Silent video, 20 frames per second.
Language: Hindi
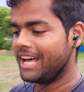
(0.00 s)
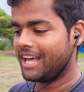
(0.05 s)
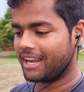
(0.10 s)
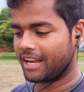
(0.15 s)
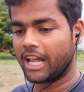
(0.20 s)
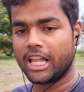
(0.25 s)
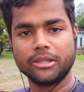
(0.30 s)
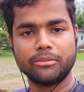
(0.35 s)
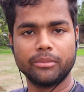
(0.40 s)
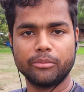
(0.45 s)

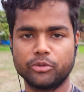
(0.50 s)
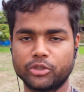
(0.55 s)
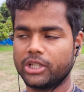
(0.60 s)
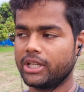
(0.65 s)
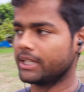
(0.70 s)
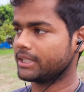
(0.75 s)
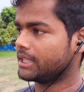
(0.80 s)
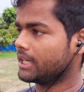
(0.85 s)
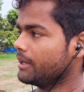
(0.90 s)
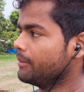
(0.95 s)
रात में मुझे
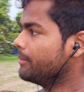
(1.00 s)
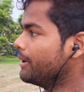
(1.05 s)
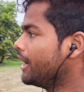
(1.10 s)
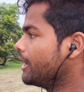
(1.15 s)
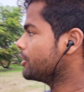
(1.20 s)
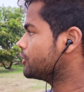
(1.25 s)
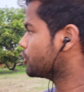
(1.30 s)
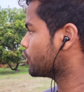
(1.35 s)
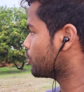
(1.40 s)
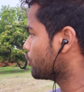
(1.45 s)
लगता है कि
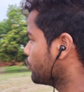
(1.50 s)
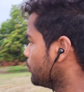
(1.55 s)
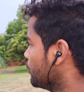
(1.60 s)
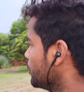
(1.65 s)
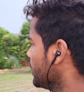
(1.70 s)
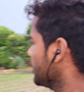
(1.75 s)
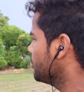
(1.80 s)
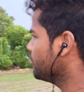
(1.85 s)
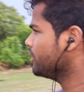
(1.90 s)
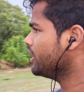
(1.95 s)
बारिश ज़रूर
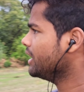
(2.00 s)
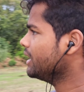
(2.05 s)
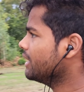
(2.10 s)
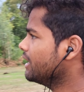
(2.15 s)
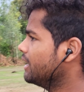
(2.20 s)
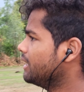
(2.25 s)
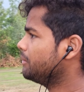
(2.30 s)
होगी क्योंकि